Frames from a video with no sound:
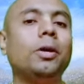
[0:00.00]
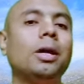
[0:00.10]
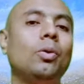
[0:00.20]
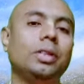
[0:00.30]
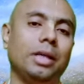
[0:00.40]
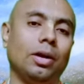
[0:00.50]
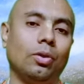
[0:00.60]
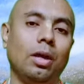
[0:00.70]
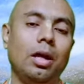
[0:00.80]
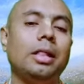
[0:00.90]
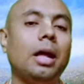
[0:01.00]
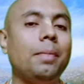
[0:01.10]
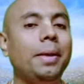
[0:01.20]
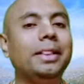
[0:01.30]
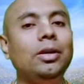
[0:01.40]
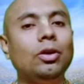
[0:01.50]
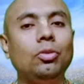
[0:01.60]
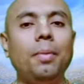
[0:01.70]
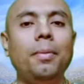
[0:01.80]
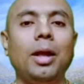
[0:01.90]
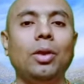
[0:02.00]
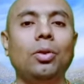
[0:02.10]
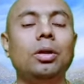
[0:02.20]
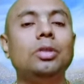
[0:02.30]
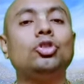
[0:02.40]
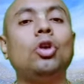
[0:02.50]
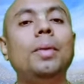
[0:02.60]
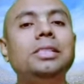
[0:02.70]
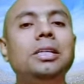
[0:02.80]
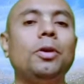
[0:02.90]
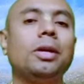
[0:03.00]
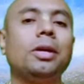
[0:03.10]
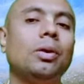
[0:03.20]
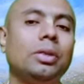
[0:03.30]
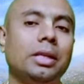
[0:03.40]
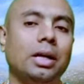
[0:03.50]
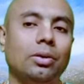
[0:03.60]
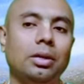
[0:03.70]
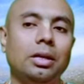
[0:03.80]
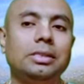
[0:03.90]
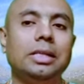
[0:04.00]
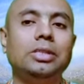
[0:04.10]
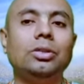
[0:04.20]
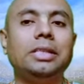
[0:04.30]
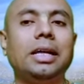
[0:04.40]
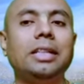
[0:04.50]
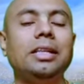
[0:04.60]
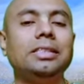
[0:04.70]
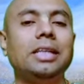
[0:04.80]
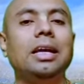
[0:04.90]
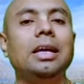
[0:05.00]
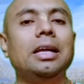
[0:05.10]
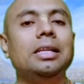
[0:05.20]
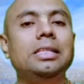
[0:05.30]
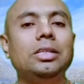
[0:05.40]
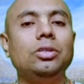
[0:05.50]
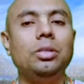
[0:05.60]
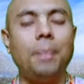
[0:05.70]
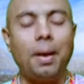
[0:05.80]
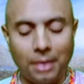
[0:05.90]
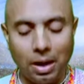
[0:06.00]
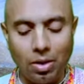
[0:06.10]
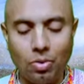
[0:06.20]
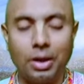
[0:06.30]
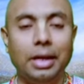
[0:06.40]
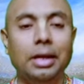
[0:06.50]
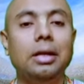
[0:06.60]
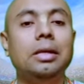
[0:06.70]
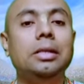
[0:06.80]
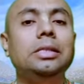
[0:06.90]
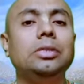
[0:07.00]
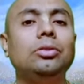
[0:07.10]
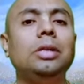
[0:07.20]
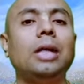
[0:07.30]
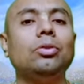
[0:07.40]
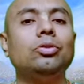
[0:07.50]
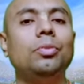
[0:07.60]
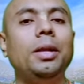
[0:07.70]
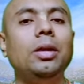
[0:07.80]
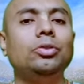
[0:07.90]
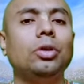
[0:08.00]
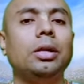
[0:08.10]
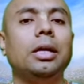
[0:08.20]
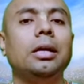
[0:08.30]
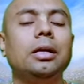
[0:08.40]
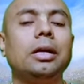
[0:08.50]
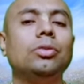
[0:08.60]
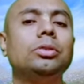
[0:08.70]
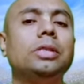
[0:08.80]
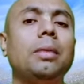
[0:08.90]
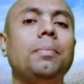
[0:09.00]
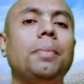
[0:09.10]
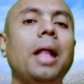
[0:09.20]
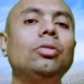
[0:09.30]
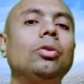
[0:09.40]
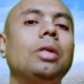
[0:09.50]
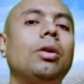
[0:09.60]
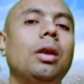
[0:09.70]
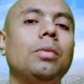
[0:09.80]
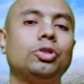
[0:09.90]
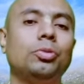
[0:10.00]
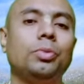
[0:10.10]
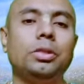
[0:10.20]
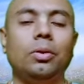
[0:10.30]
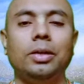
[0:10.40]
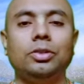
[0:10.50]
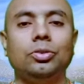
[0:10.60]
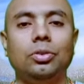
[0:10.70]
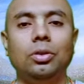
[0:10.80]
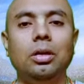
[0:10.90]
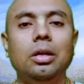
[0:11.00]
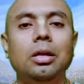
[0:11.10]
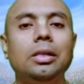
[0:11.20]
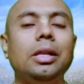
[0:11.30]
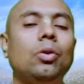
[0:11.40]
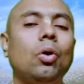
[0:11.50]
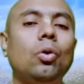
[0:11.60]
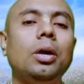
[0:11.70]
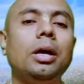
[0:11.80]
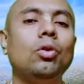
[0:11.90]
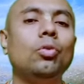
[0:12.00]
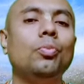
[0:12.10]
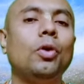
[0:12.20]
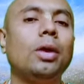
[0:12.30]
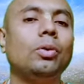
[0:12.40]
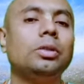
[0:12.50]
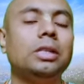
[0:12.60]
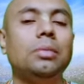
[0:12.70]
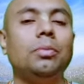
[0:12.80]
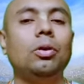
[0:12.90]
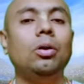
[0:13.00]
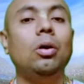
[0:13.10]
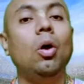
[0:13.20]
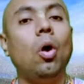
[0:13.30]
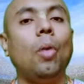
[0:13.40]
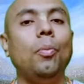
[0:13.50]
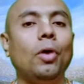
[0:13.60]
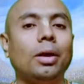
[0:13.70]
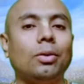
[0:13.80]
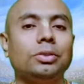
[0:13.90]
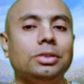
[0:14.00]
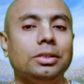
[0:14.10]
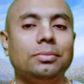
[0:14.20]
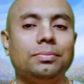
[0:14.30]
পক্ষে ক্ষতিকারক তার ব্যক্তিগতভাবে ভালো সমাজের পক্ষে ক্ষতিকারক সেই জন্য সেক্ষেত্রে সে নিজে যদি পাপ নাও করে নিজে যদি আদর্শ মেনেও চলে কিন্তু সে একটা ভ্রান্ত ধারণার বশবর্তী হওয়ার জন্য তিনি কখনোই কারোর উপকার করছেন না বরং অপকার করছেন